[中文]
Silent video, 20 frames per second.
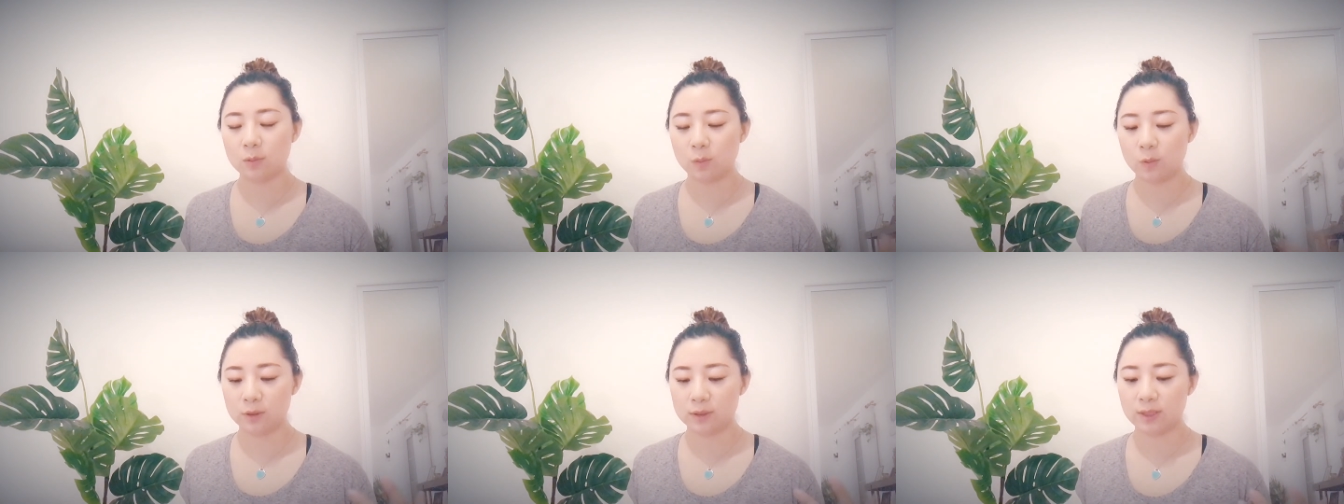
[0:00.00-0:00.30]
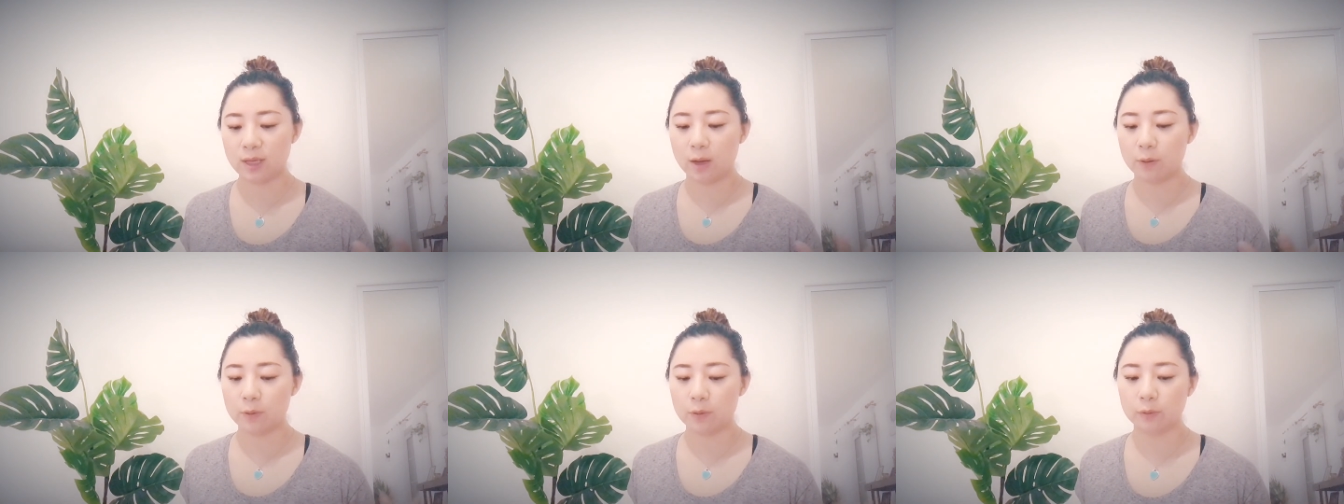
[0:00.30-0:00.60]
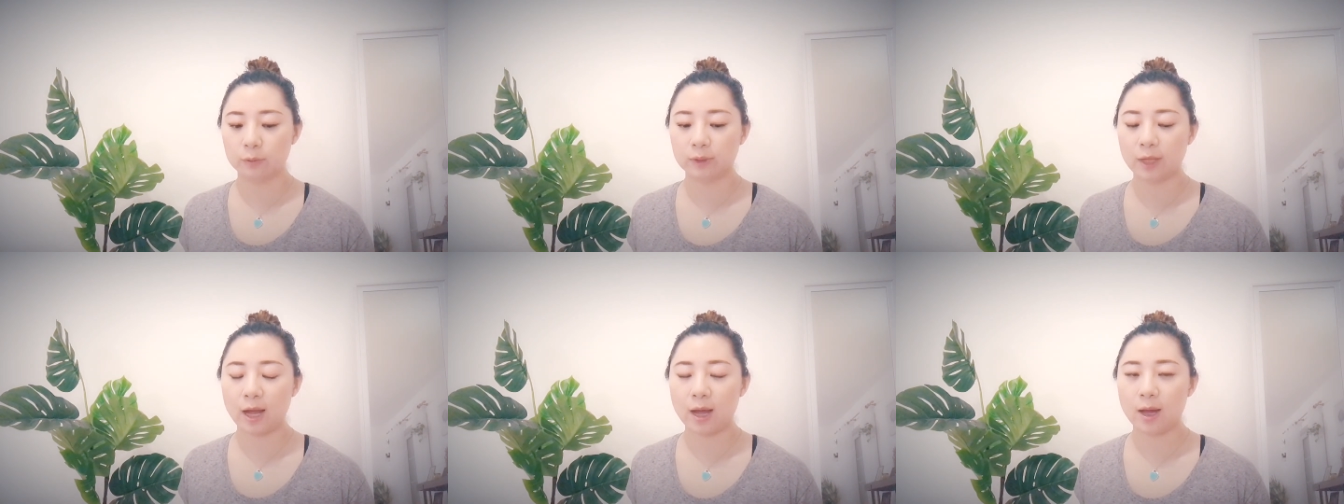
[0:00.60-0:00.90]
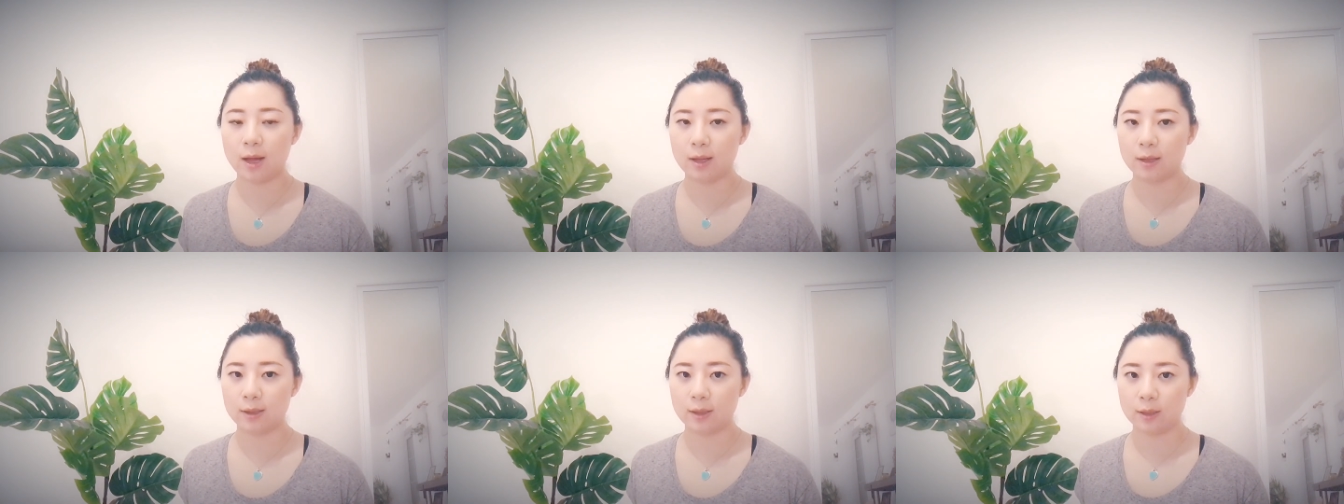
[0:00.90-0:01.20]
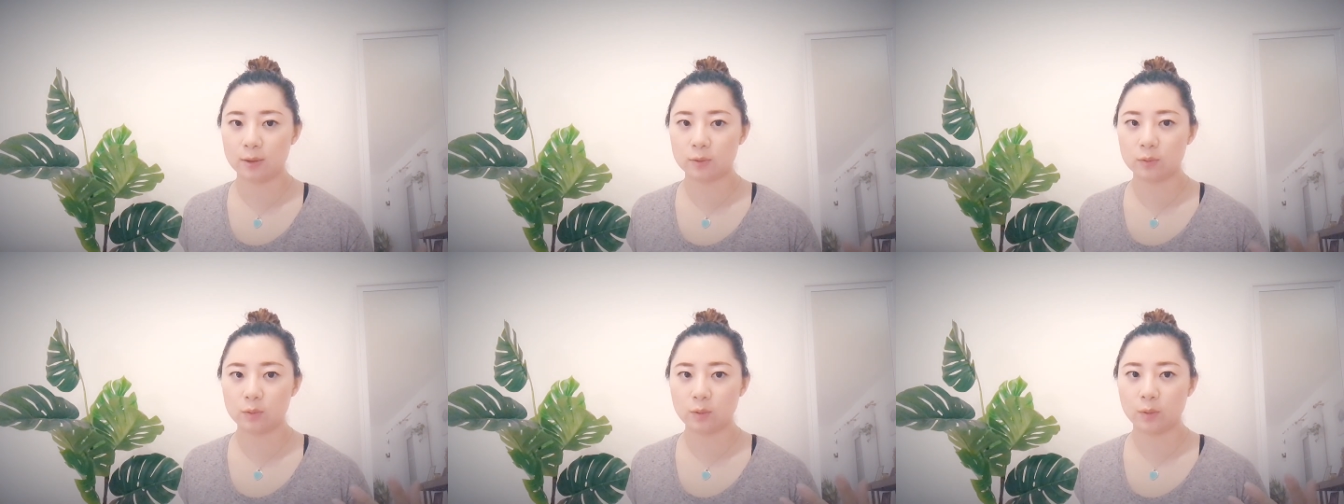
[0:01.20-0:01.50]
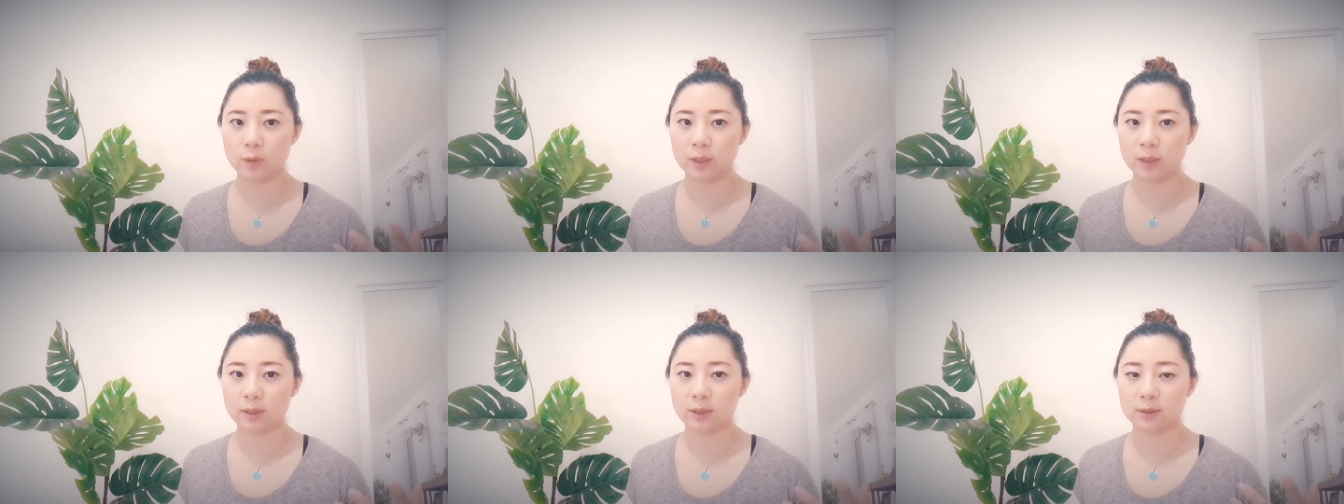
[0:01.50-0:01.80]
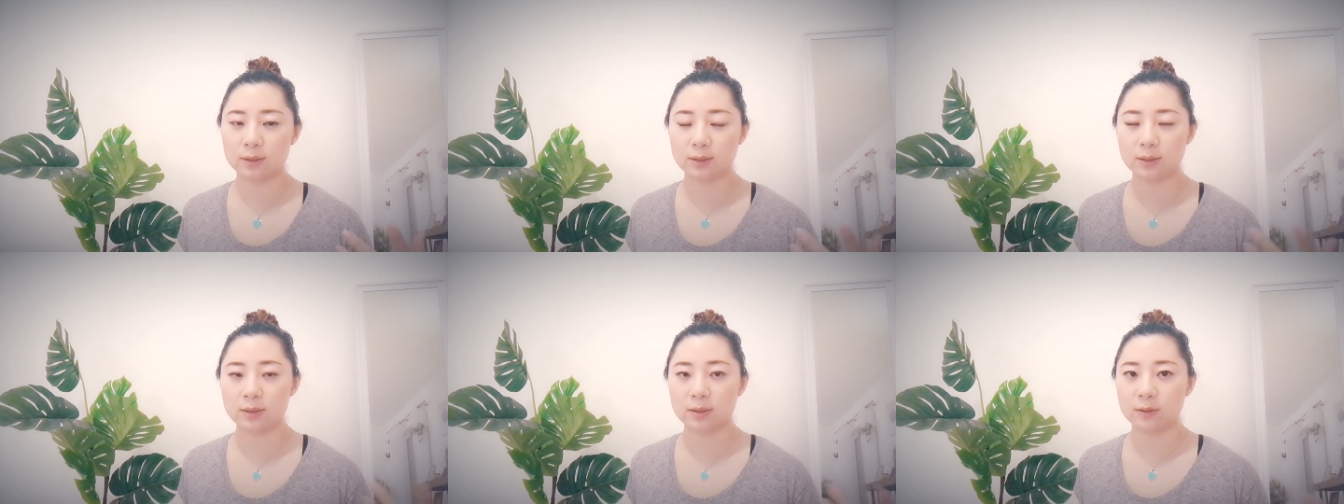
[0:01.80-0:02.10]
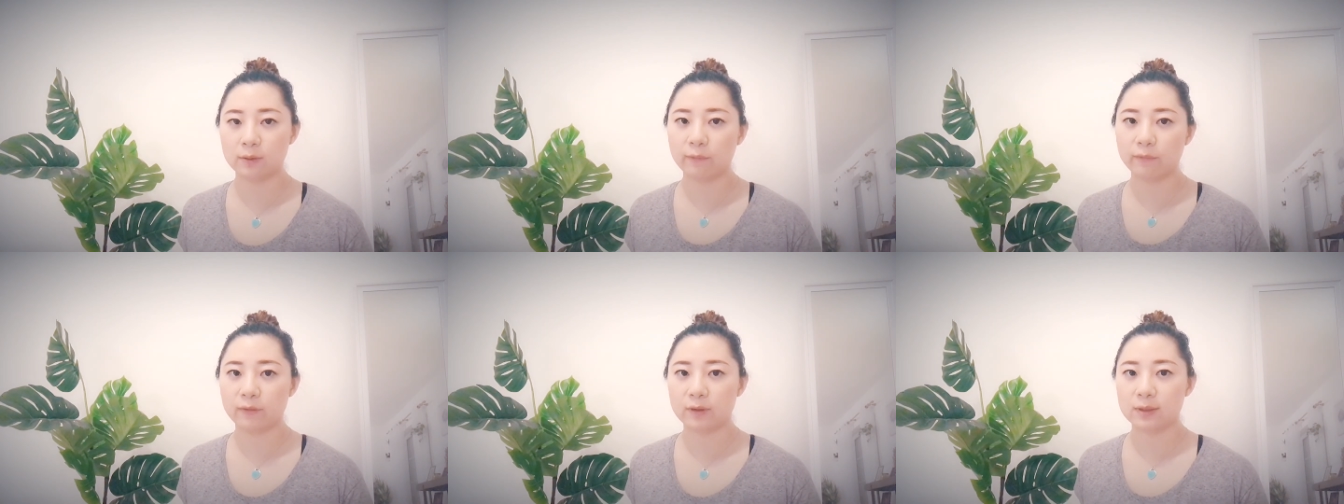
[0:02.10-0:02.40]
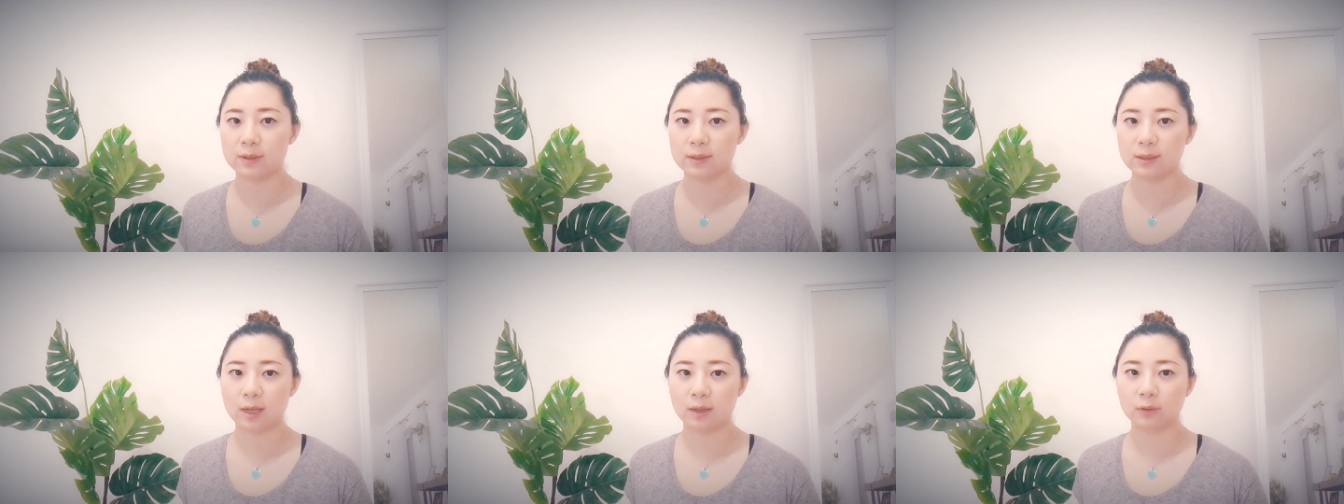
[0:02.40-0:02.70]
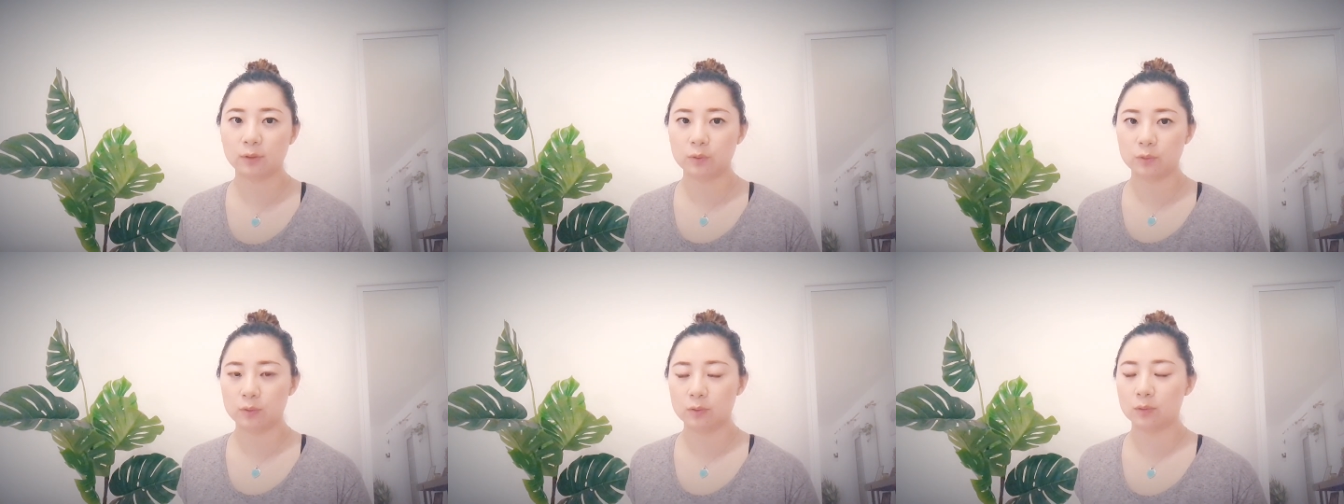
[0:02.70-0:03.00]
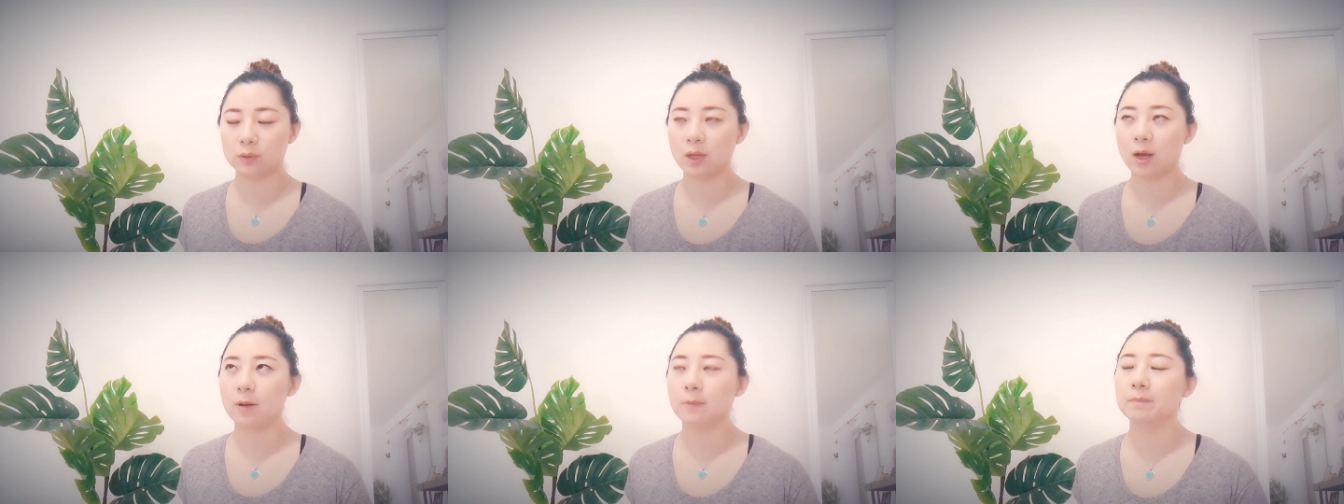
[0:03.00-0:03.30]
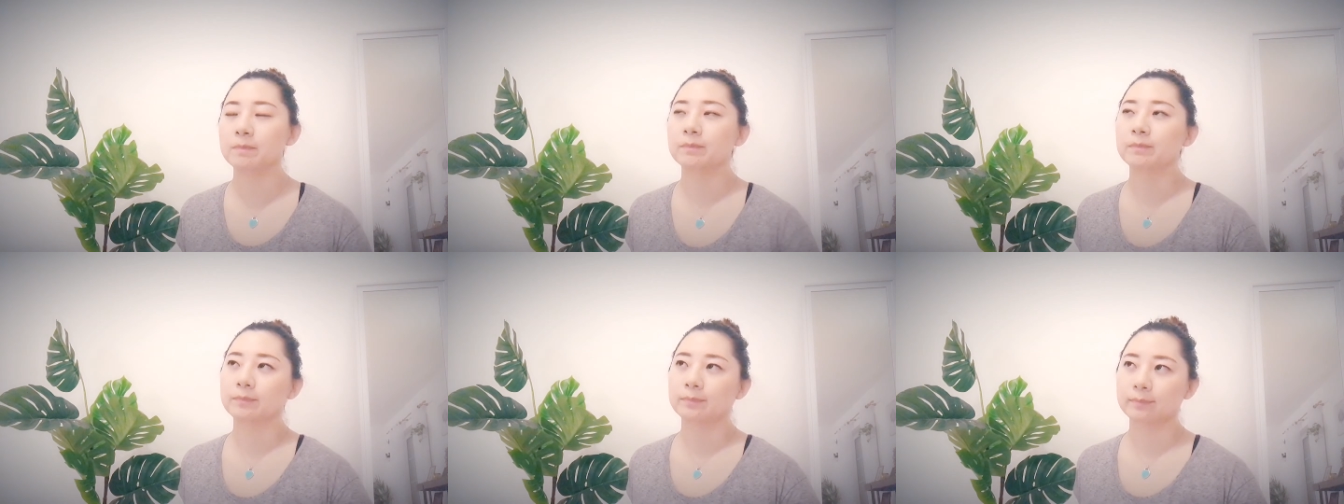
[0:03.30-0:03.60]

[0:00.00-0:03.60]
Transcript: 我想用它也作为一个自己分享的渠道，